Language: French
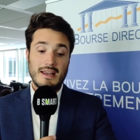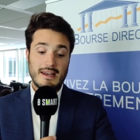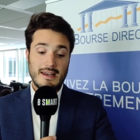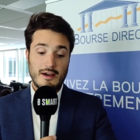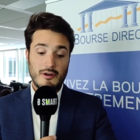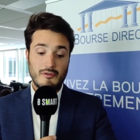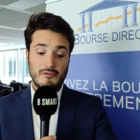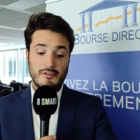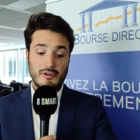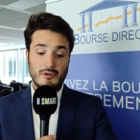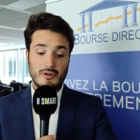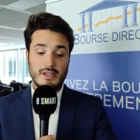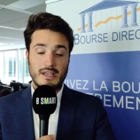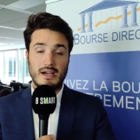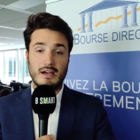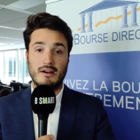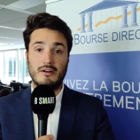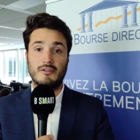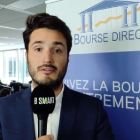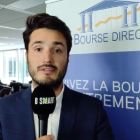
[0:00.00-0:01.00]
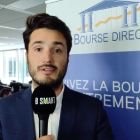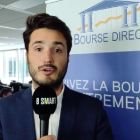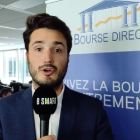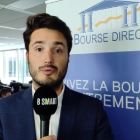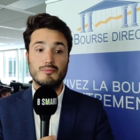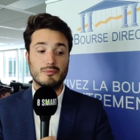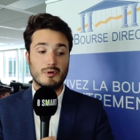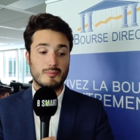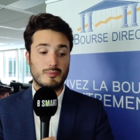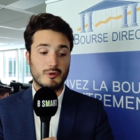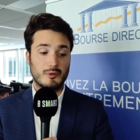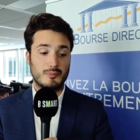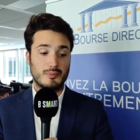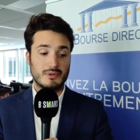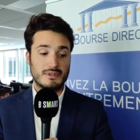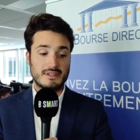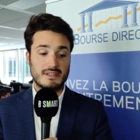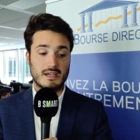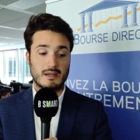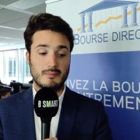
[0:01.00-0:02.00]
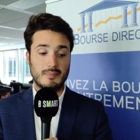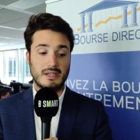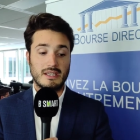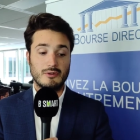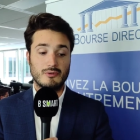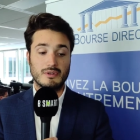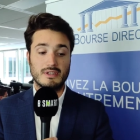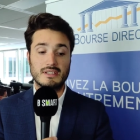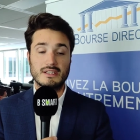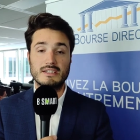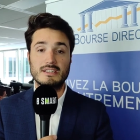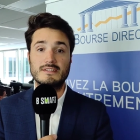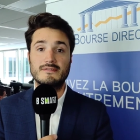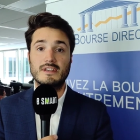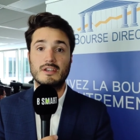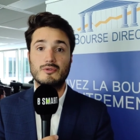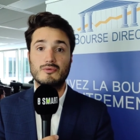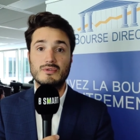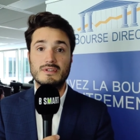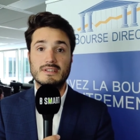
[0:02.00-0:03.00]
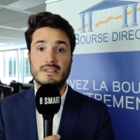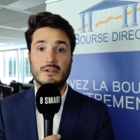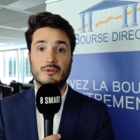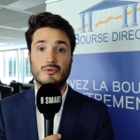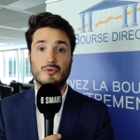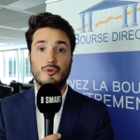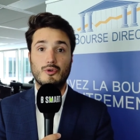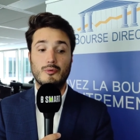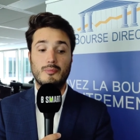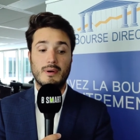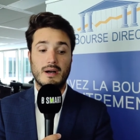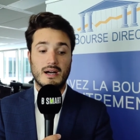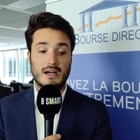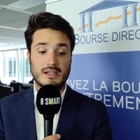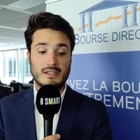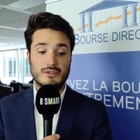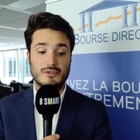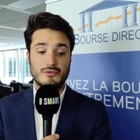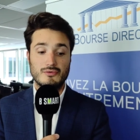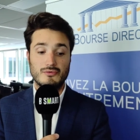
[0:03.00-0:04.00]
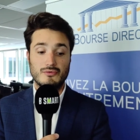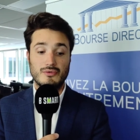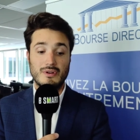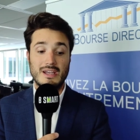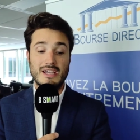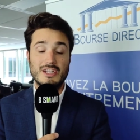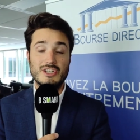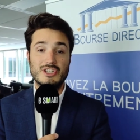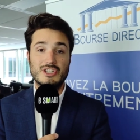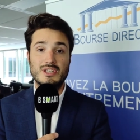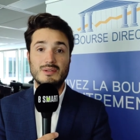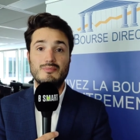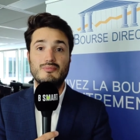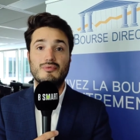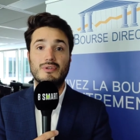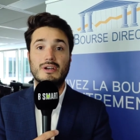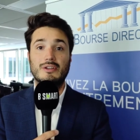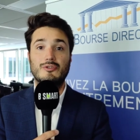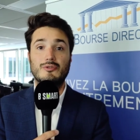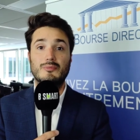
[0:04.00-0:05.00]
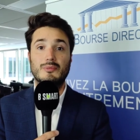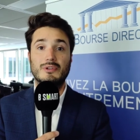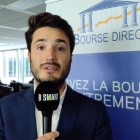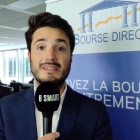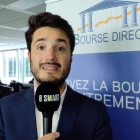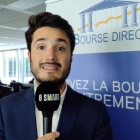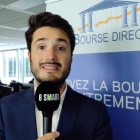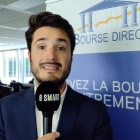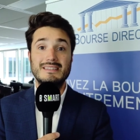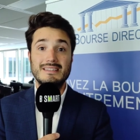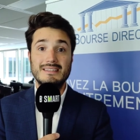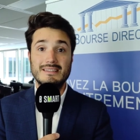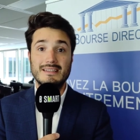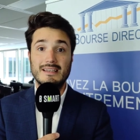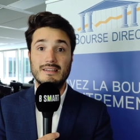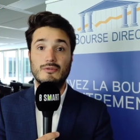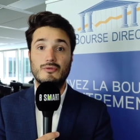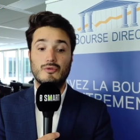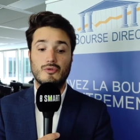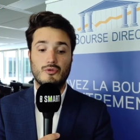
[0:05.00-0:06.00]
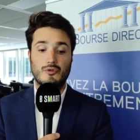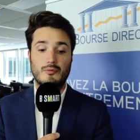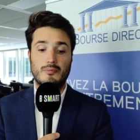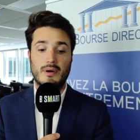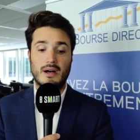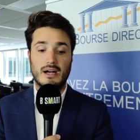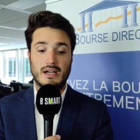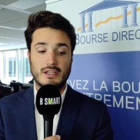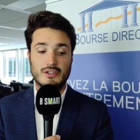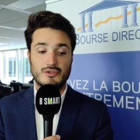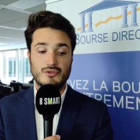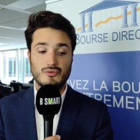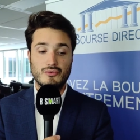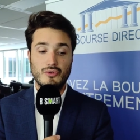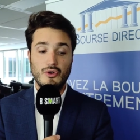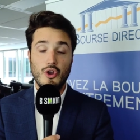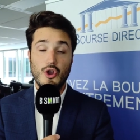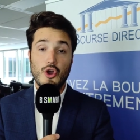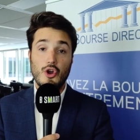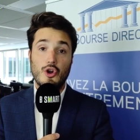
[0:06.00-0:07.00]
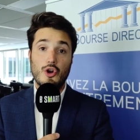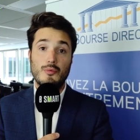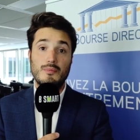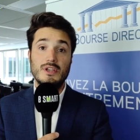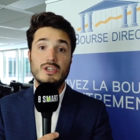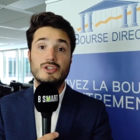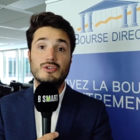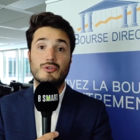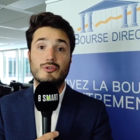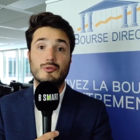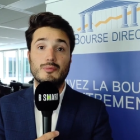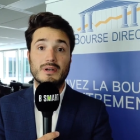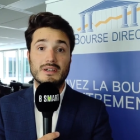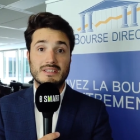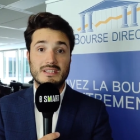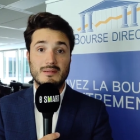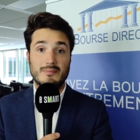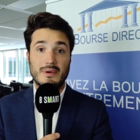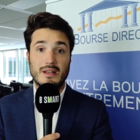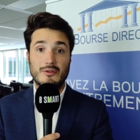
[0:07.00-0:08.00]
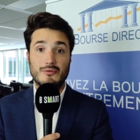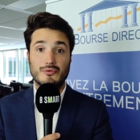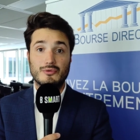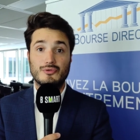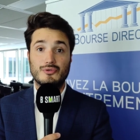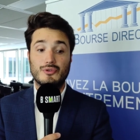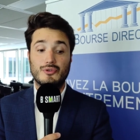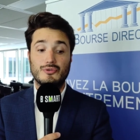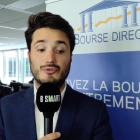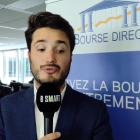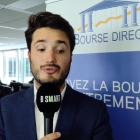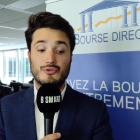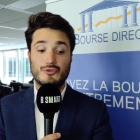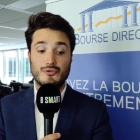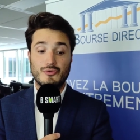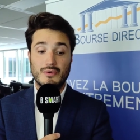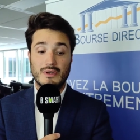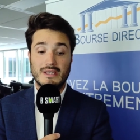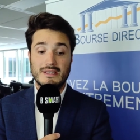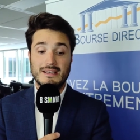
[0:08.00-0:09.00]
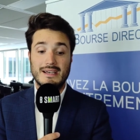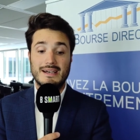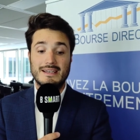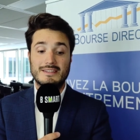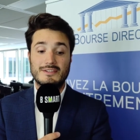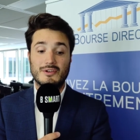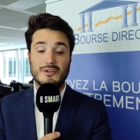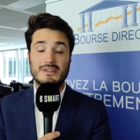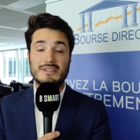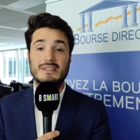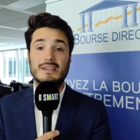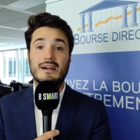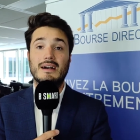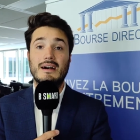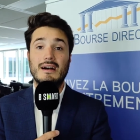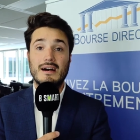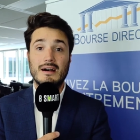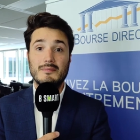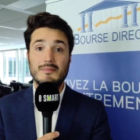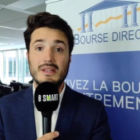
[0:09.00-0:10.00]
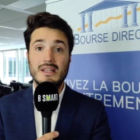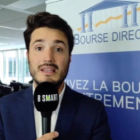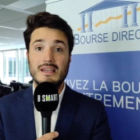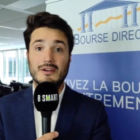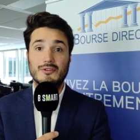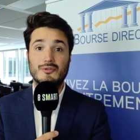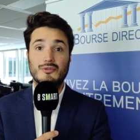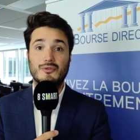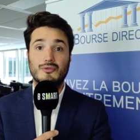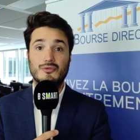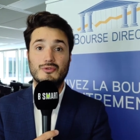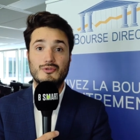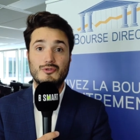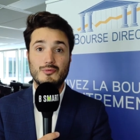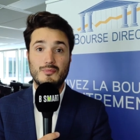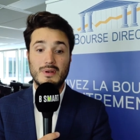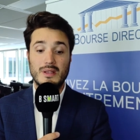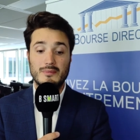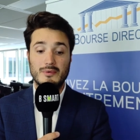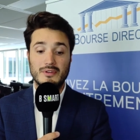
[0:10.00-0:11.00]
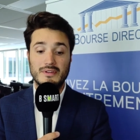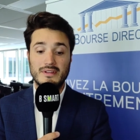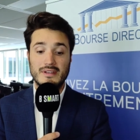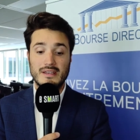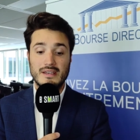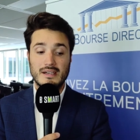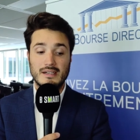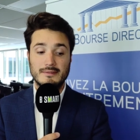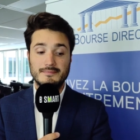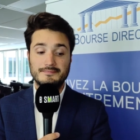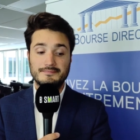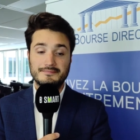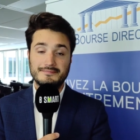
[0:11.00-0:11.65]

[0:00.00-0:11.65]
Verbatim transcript: Là où Veolia Environnement proposait un prix de 15,5 euros par action, Engie pourrait demander 17 euros par action, obligeant le principal concurrent de Suez à sortir 1 milliard d'euros supplémentaires.